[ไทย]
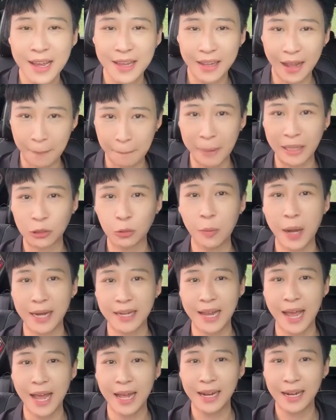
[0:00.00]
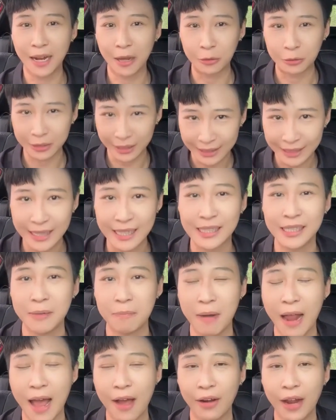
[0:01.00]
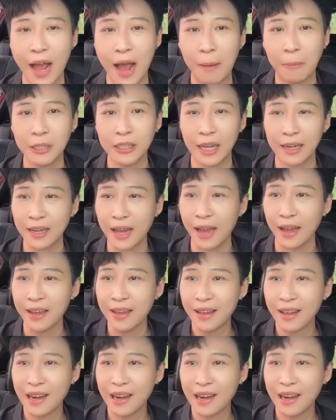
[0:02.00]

แต่ปัจจุบันเนี้ยเราจะ40แล้วนะคะ เพราะฉะนั้นเนี่ย